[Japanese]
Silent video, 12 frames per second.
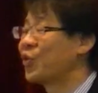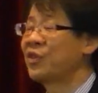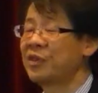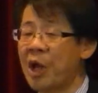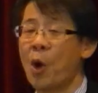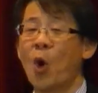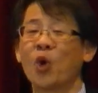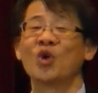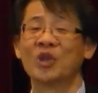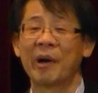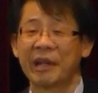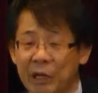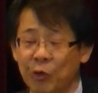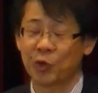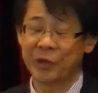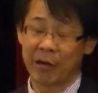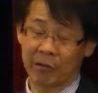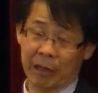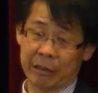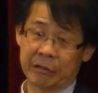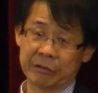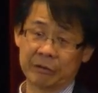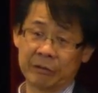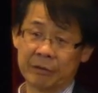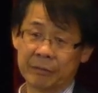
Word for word: て行われたことであるからです